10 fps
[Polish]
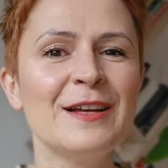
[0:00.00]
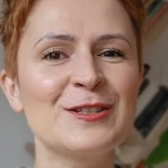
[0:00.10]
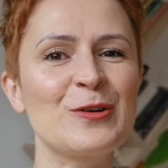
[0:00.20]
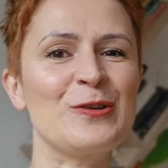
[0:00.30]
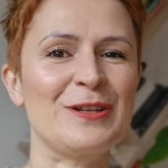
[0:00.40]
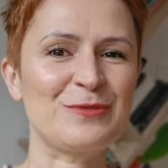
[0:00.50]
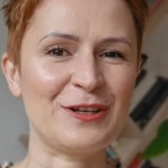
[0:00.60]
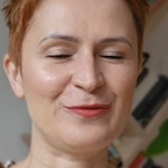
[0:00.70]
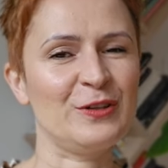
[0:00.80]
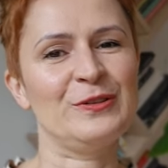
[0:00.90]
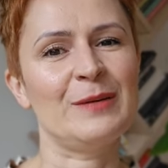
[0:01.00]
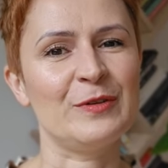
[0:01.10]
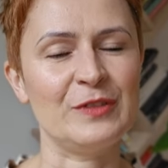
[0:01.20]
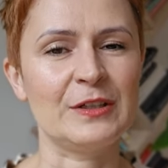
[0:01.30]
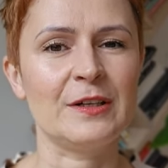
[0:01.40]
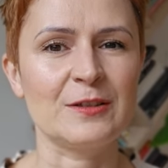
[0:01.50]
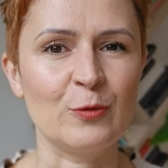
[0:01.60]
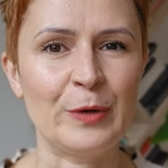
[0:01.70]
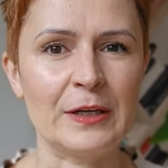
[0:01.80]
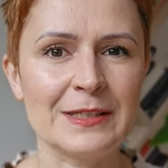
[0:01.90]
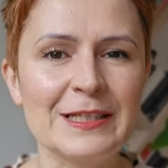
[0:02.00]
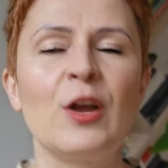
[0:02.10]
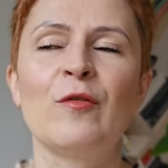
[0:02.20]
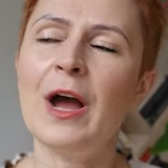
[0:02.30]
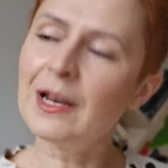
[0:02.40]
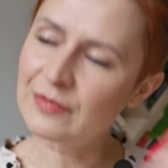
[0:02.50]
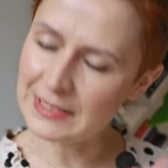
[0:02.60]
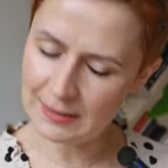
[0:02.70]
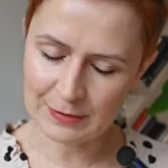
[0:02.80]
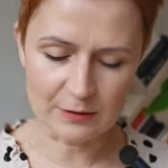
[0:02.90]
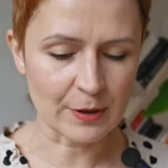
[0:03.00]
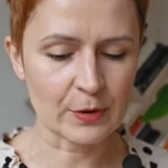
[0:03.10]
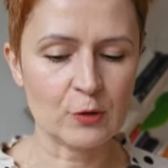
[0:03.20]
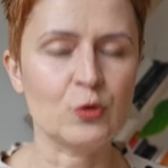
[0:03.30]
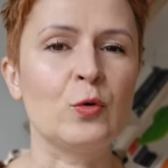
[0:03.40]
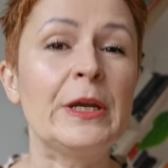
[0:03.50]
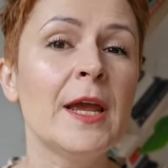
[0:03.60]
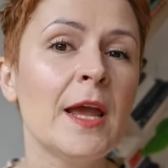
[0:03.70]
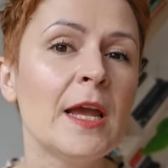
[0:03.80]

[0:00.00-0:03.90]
skoro na przykład wyglądamy w nich super stylowo. Ale wracamy do białej koszuli.